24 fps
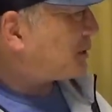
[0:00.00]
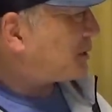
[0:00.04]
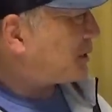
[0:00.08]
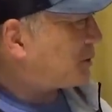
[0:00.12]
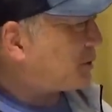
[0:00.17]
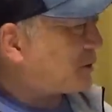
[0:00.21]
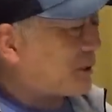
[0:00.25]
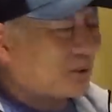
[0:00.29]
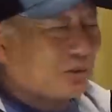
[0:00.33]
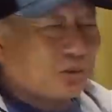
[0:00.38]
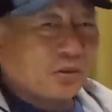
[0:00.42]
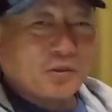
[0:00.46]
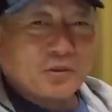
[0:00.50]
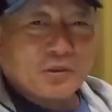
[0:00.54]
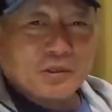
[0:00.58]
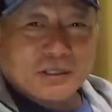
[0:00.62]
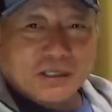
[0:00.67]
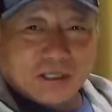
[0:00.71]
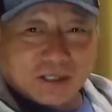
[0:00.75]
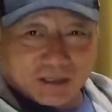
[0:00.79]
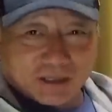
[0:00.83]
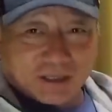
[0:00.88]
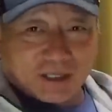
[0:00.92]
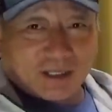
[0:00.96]
シエドが盗塁し
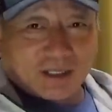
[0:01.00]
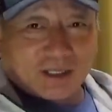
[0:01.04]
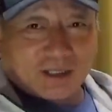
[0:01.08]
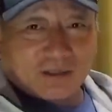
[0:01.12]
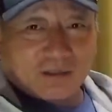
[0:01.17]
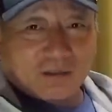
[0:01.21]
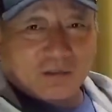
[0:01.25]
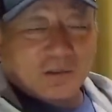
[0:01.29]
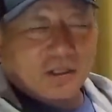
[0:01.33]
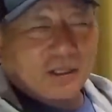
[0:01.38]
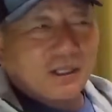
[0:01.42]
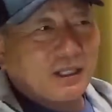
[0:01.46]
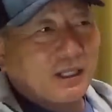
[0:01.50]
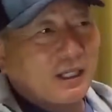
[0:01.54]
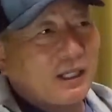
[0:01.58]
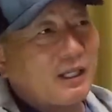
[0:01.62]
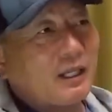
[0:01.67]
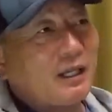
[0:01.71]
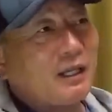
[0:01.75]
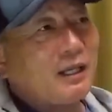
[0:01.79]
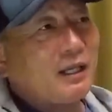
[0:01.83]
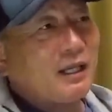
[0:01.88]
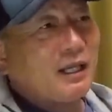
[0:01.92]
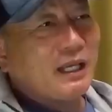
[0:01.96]
てきた、うん、これ
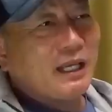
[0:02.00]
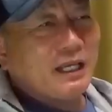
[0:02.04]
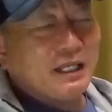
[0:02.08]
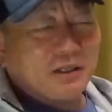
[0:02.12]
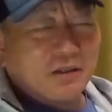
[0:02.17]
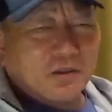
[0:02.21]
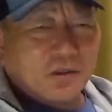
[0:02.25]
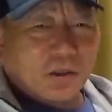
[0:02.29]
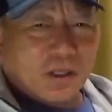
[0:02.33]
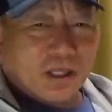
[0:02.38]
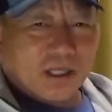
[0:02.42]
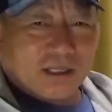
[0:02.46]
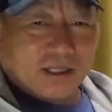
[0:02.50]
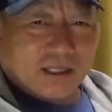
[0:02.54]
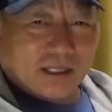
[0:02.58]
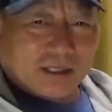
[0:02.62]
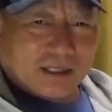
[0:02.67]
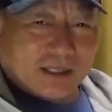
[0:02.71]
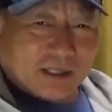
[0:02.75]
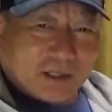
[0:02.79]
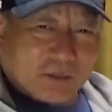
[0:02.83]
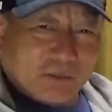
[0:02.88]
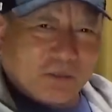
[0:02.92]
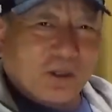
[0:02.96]
ねエンドランだっ
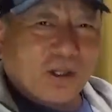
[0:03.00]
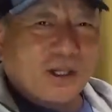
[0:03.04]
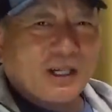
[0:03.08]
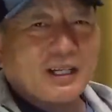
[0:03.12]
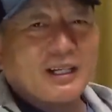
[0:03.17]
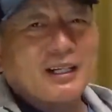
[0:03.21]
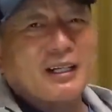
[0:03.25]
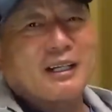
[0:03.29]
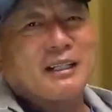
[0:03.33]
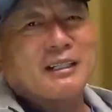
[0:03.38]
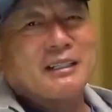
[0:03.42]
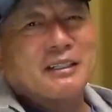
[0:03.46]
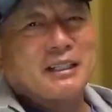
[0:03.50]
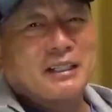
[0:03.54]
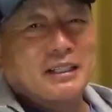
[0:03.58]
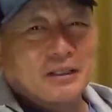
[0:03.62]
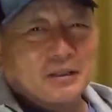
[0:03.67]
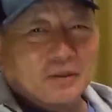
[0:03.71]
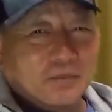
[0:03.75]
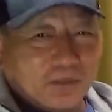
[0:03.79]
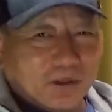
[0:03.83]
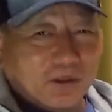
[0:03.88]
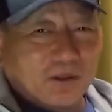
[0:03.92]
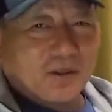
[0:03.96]
たかもわからないんだけ
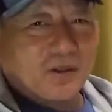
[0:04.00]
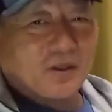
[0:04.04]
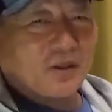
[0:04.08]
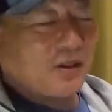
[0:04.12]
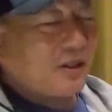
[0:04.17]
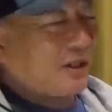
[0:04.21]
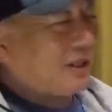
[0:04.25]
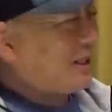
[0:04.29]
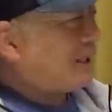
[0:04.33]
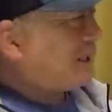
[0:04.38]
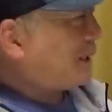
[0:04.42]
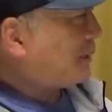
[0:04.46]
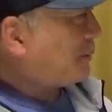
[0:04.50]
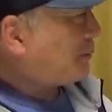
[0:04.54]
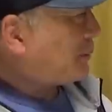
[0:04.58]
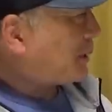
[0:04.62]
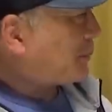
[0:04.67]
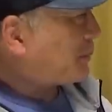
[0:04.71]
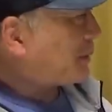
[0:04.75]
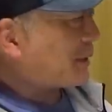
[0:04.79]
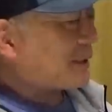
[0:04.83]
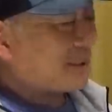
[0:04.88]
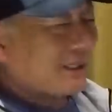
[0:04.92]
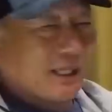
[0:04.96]
ども、はい、まあ、
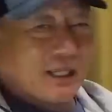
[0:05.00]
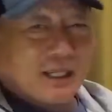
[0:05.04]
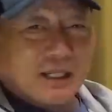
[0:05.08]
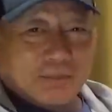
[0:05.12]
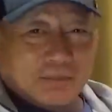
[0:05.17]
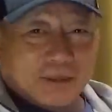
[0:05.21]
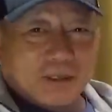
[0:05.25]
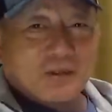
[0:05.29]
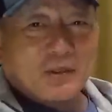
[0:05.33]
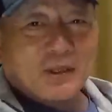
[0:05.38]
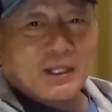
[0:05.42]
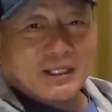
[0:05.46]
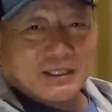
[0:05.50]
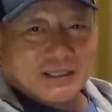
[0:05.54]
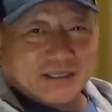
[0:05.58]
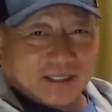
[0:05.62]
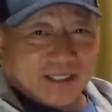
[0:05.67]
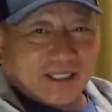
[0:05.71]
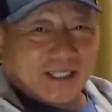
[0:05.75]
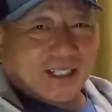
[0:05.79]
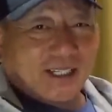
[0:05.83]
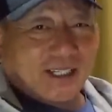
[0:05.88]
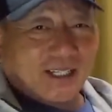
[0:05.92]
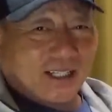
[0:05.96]
バッターが見逃し
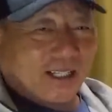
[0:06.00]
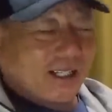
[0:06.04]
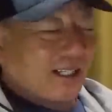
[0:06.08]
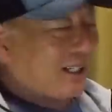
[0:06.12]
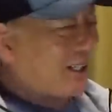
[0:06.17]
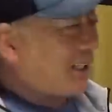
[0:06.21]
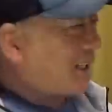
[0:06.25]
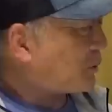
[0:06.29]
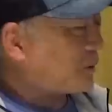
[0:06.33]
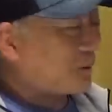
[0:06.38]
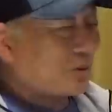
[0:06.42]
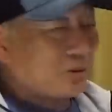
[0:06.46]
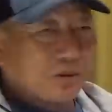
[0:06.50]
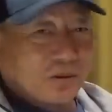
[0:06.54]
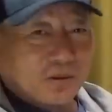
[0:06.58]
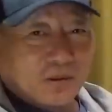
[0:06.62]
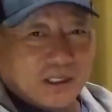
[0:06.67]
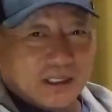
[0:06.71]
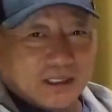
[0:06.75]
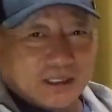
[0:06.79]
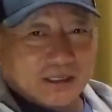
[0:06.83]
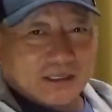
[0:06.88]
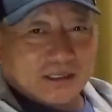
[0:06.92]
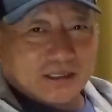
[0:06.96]
て、盗塁の
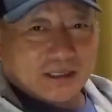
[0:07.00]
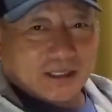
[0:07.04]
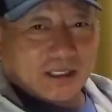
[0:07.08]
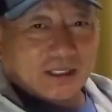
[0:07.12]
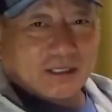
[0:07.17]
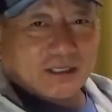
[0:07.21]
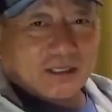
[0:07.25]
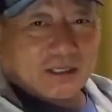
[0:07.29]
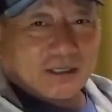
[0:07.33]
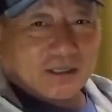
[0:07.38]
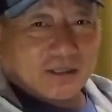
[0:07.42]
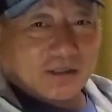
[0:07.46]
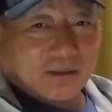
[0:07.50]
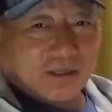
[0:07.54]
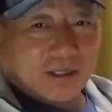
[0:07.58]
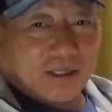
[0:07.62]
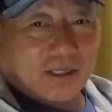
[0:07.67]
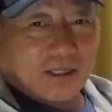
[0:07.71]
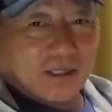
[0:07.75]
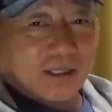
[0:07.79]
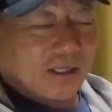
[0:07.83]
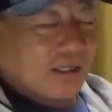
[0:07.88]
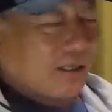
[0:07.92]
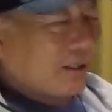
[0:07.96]
形になったんだよね、
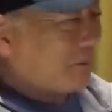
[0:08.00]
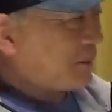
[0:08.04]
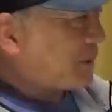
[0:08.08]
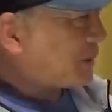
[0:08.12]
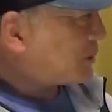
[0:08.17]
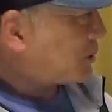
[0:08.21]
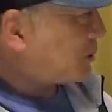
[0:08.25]
はい、まあ、